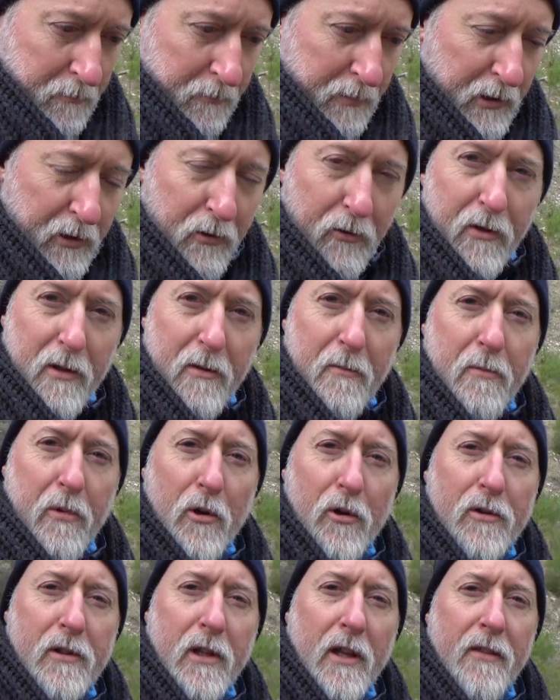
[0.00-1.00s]
pero de
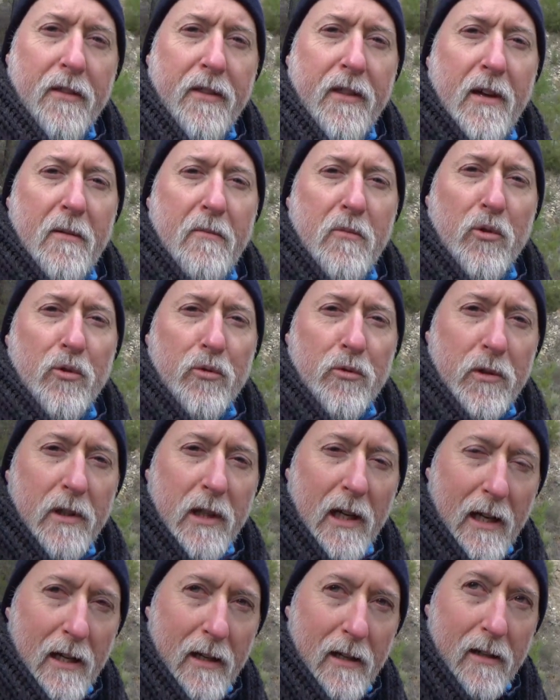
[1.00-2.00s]
importancia
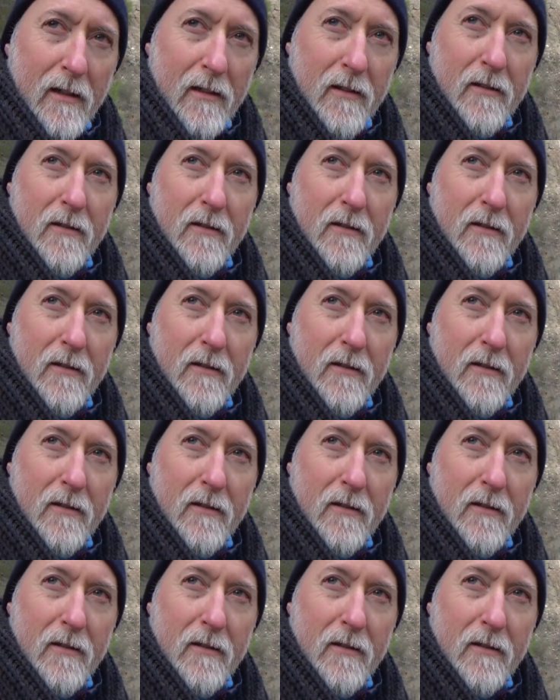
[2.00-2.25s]
mundial.